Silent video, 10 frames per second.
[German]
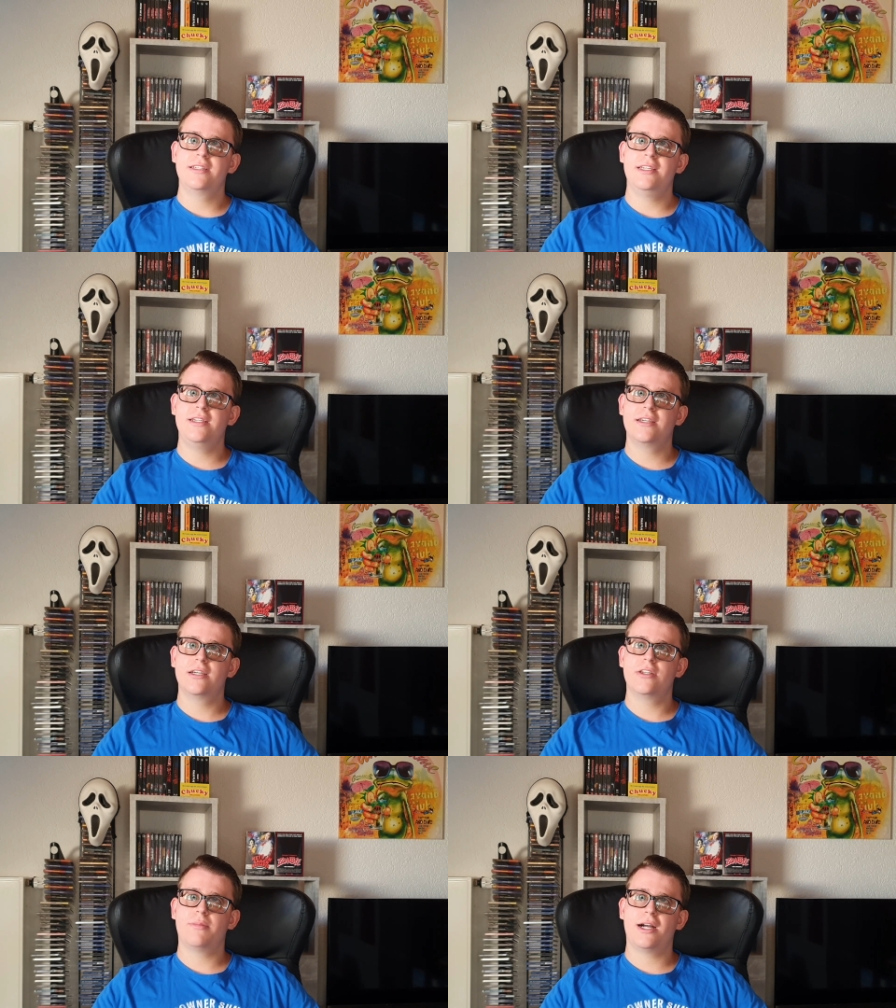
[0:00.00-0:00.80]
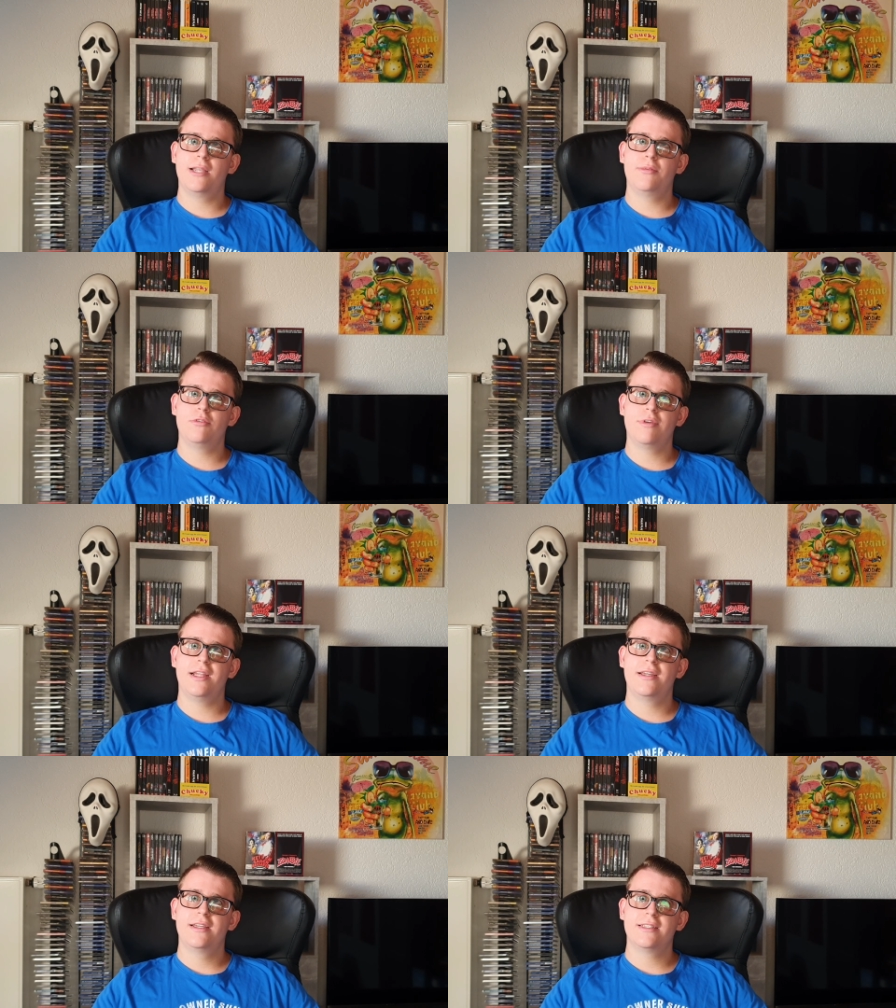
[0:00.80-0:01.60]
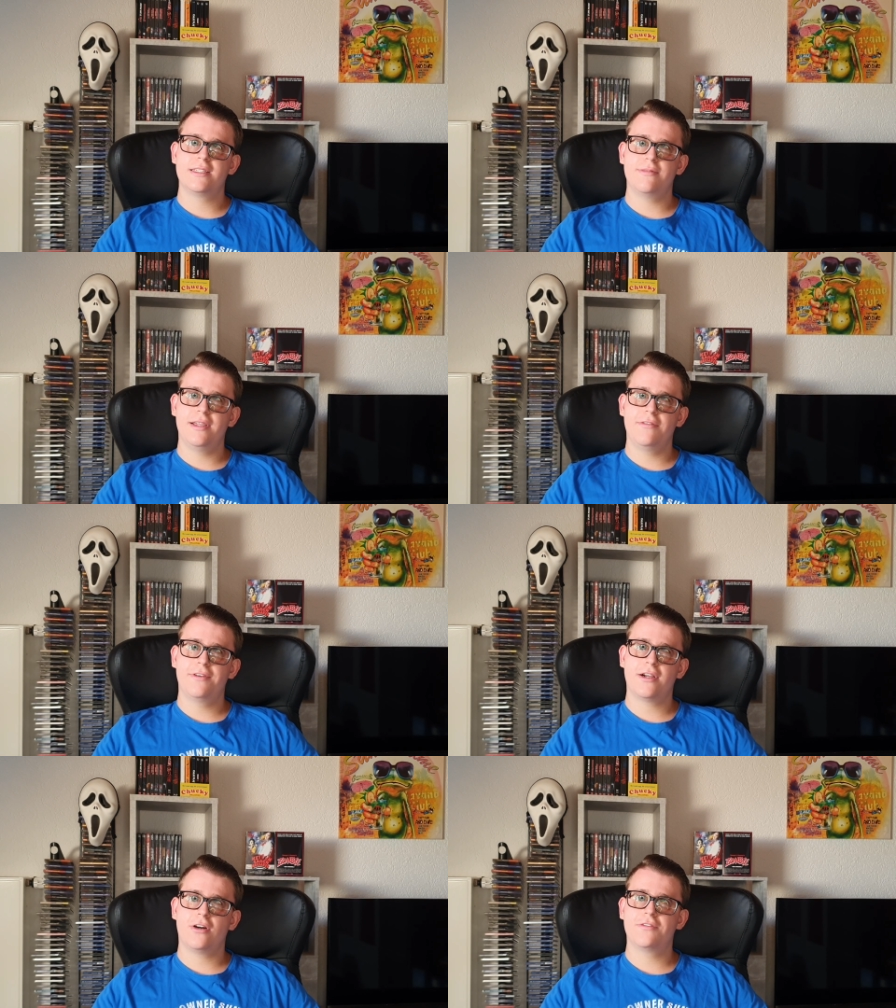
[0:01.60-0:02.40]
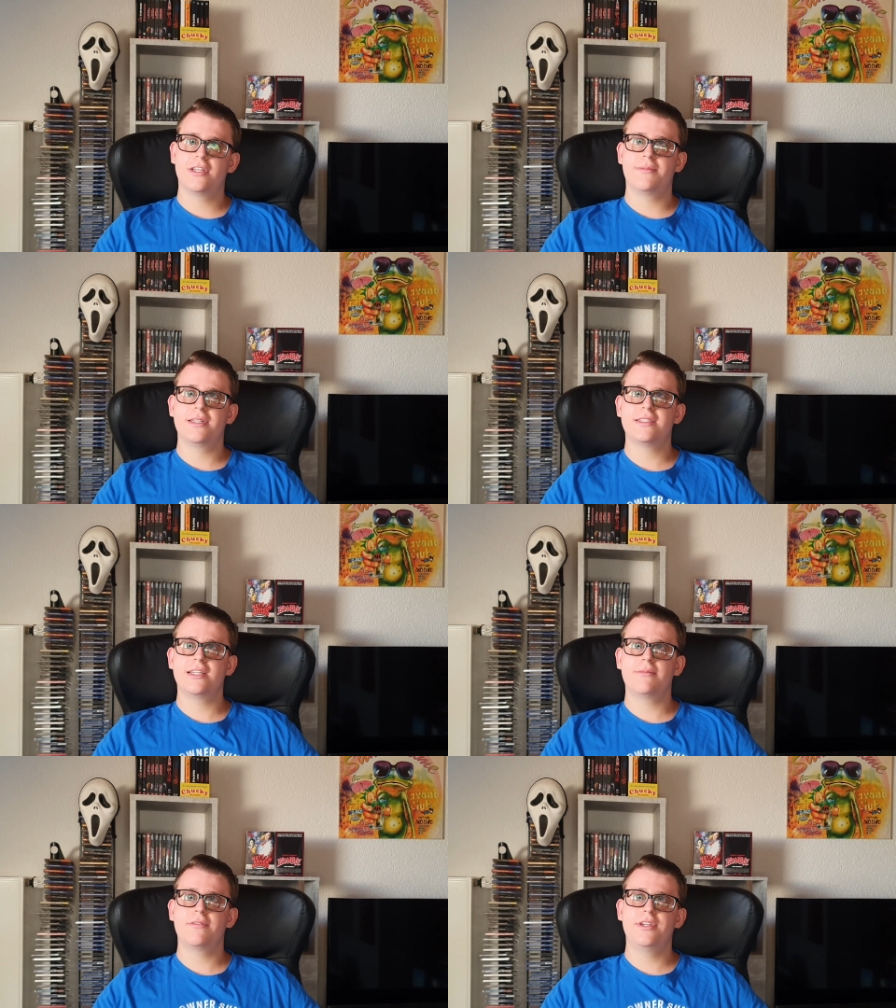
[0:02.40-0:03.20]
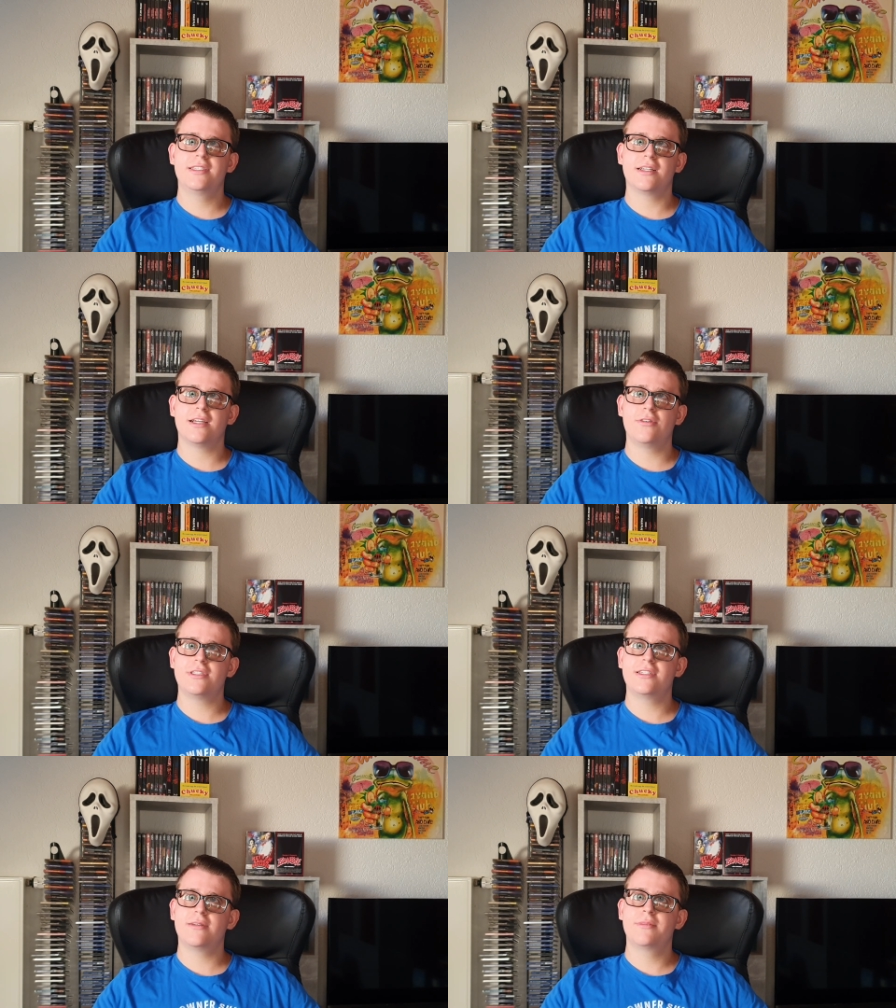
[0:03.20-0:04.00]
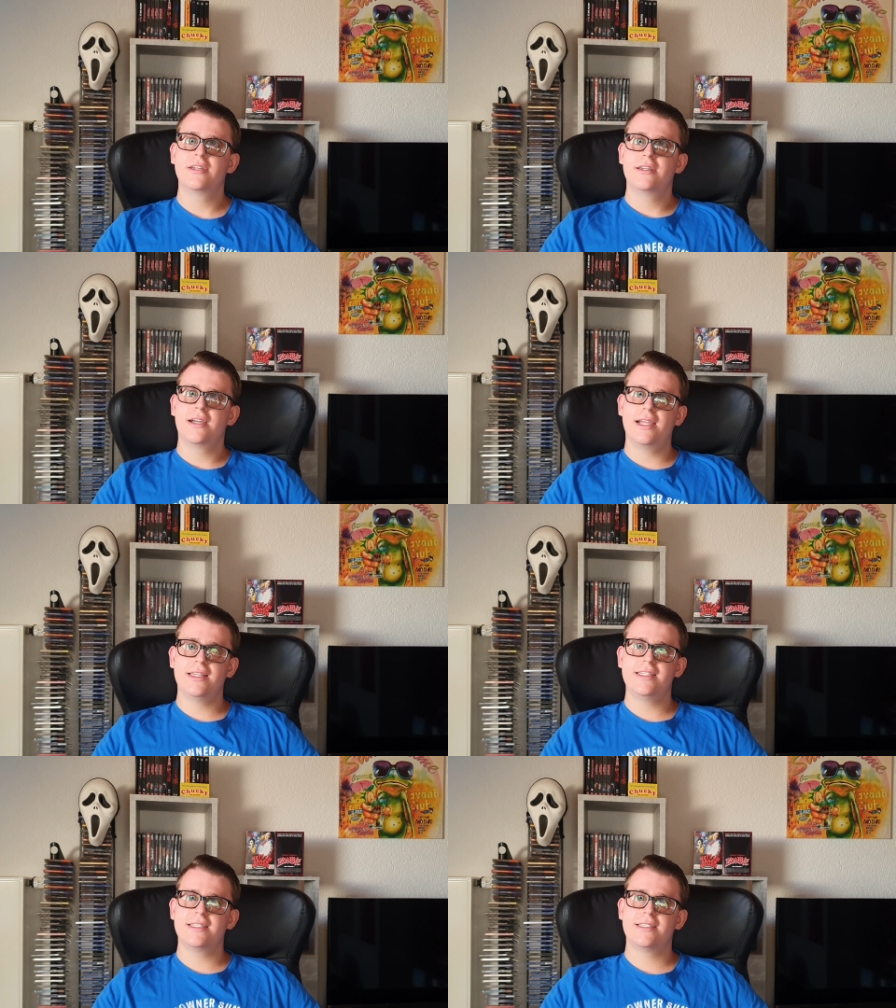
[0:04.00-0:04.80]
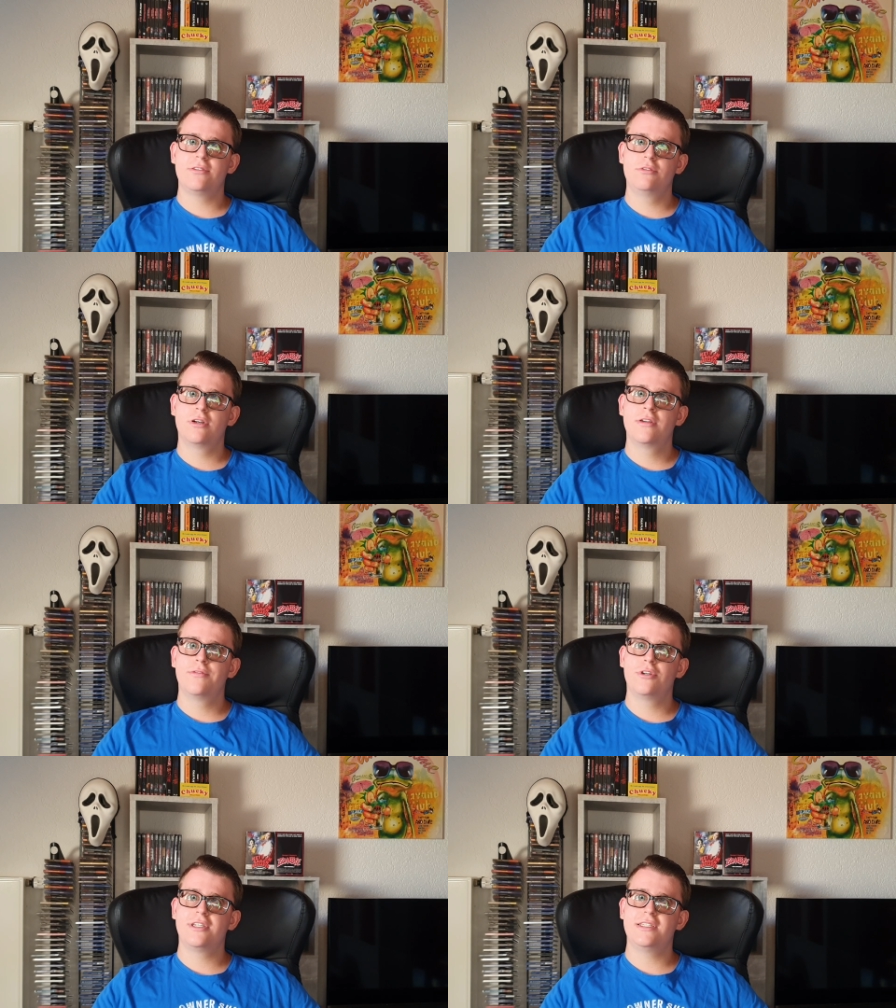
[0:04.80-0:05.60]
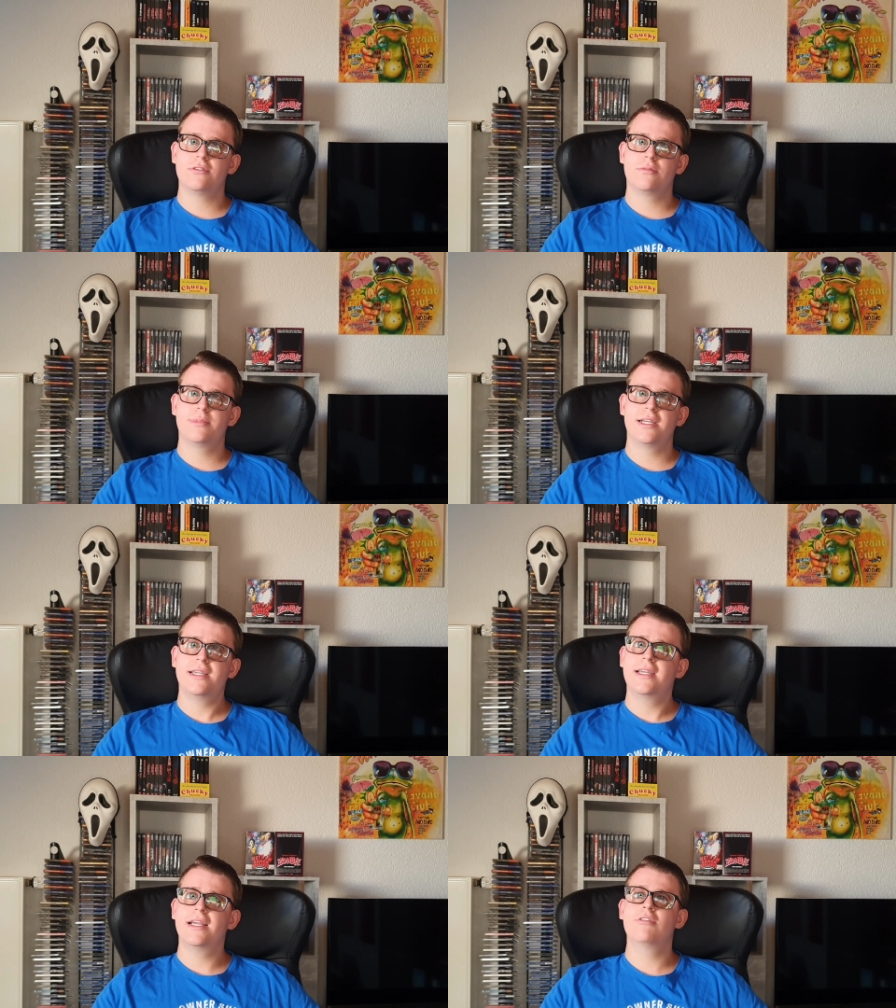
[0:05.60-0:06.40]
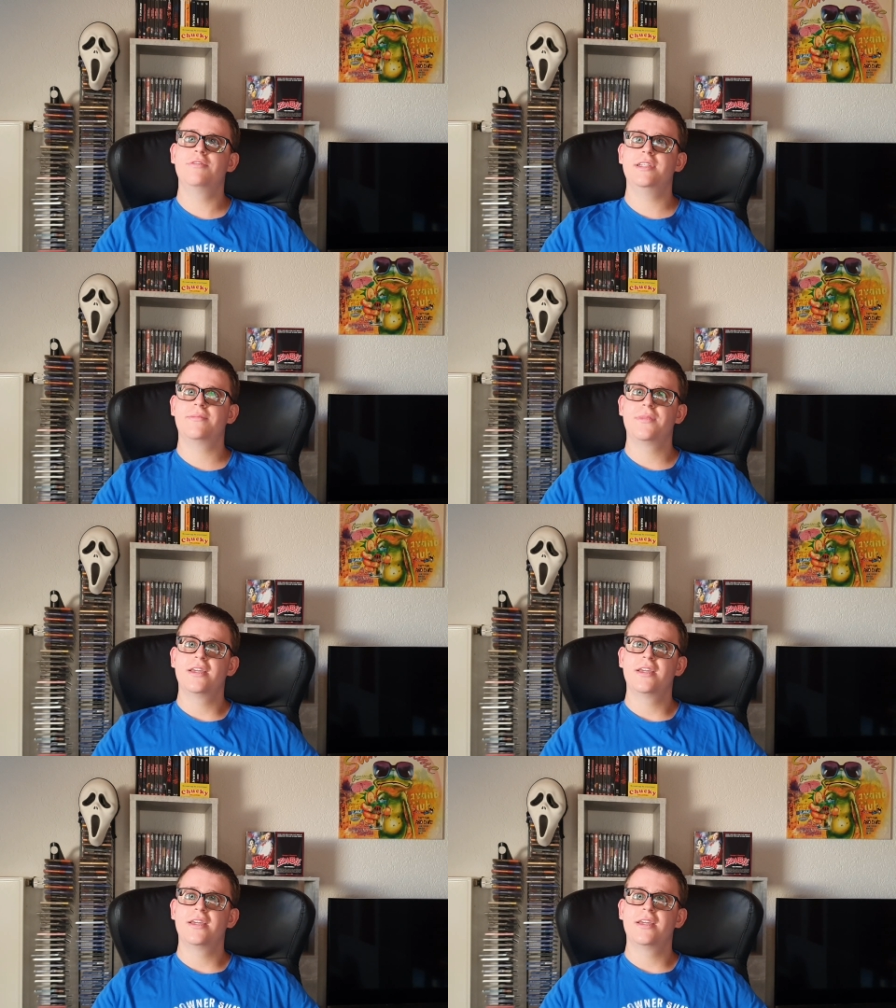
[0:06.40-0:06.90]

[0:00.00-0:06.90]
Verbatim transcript: die äh, normale Blu-ray deswegen verkauft habe. Das sind aber wie gesagt Ausnahmen. Eigentlich ist es nur wirklich so bei Halloween.